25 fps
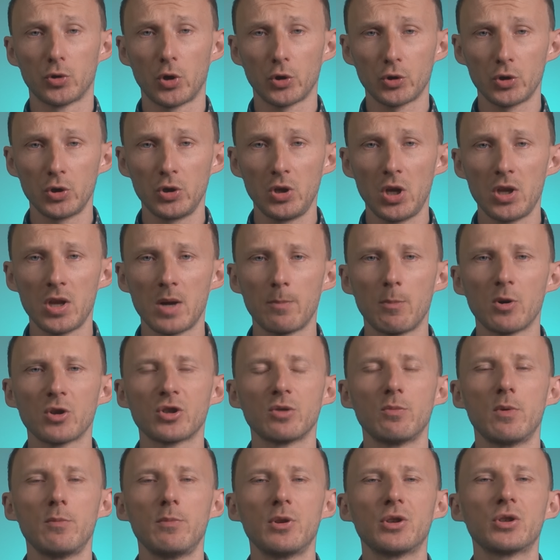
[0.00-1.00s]
do czynienia
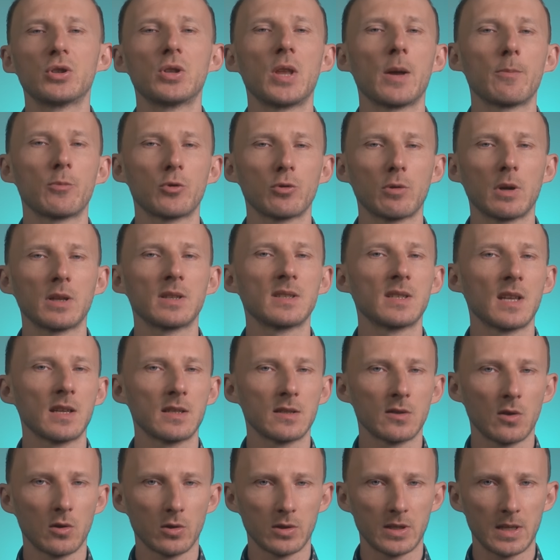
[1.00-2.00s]
możemy mieć na przykład ze
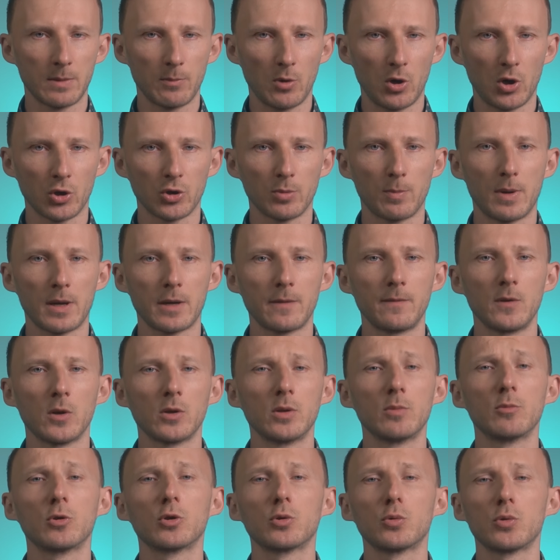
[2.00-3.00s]
stolcem
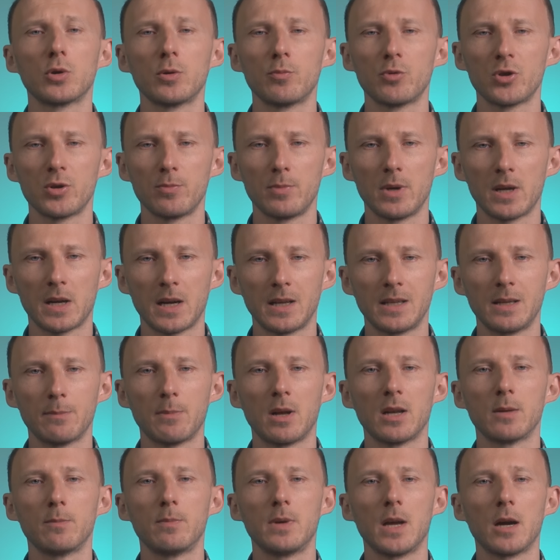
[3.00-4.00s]
odbarwionym, który przybiera
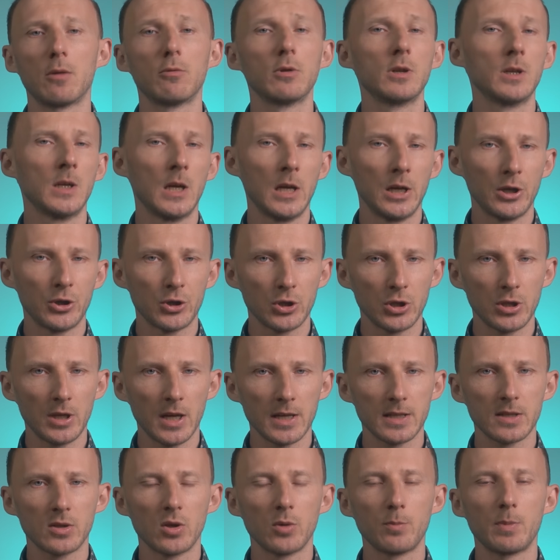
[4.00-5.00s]
niemal biały czy
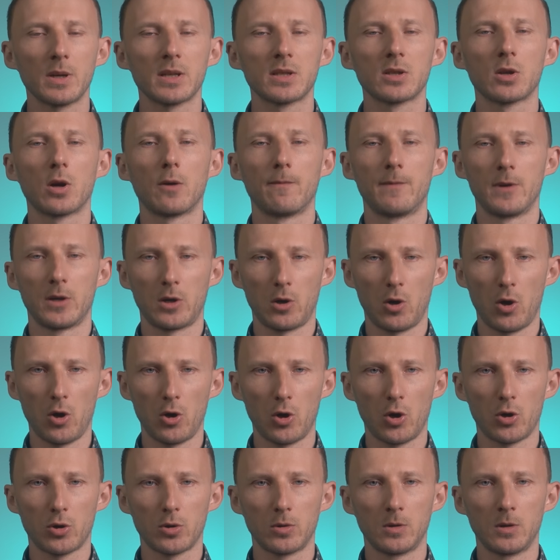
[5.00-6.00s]
jasno-piaskowy
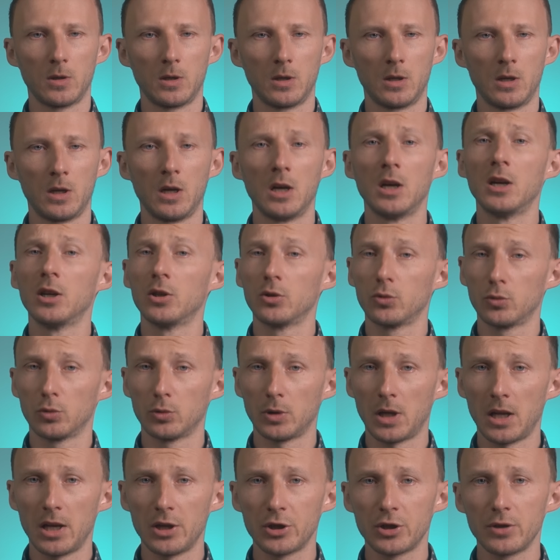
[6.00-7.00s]
kolor. Tu
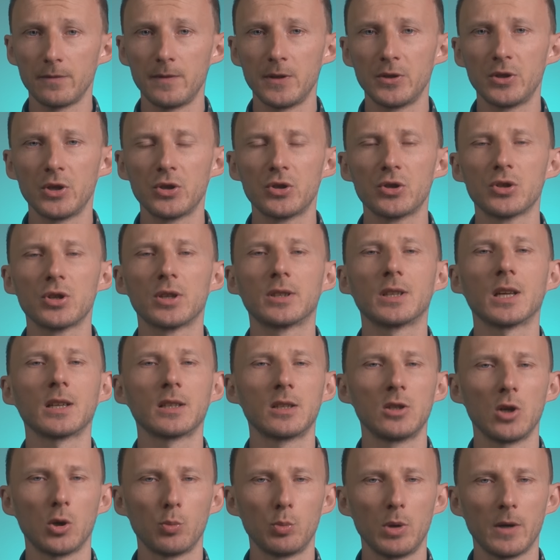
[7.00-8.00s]
należy wiedzieć, że
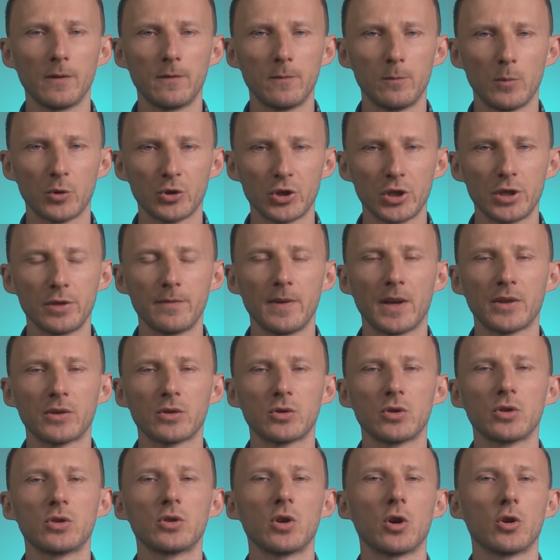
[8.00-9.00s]
taki objaw może
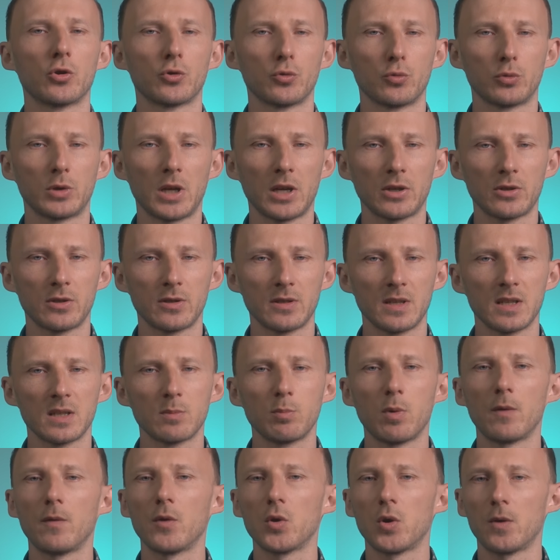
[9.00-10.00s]
świadczyć o żółtaczce
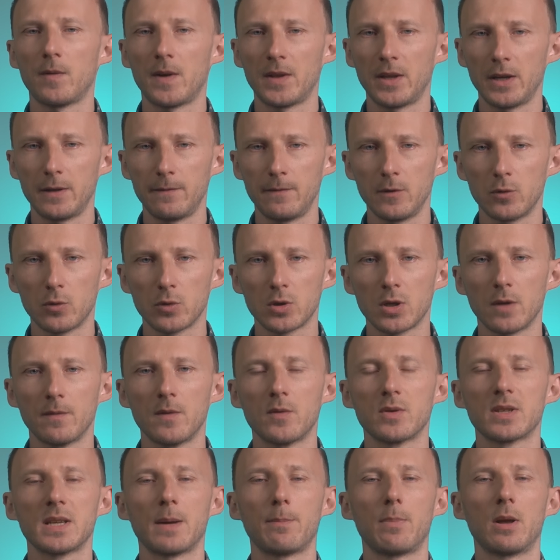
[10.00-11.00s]
spowodowanej
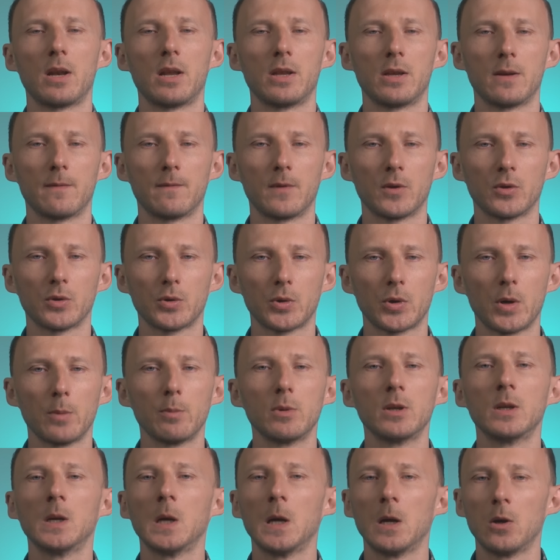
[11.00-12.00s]
wirusowym zapaleniem
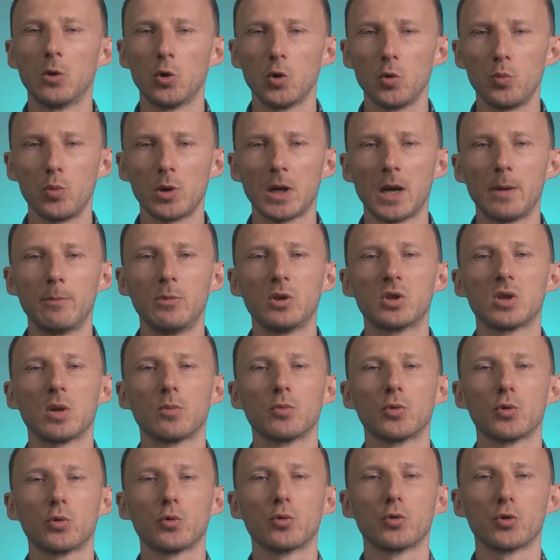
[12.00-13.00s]
wątroby lub
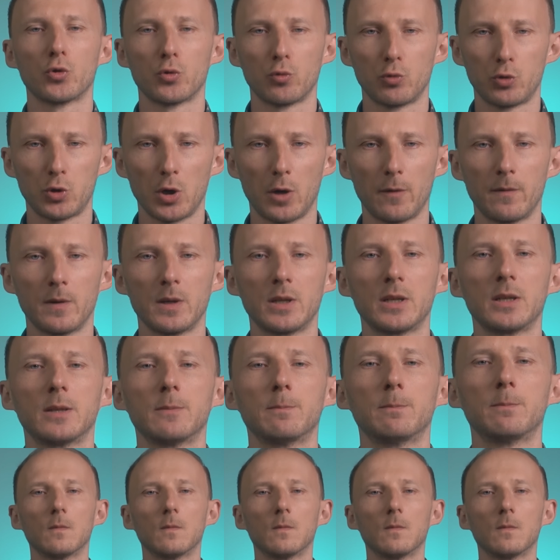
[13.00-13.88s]
kamicą dróg żółciowych.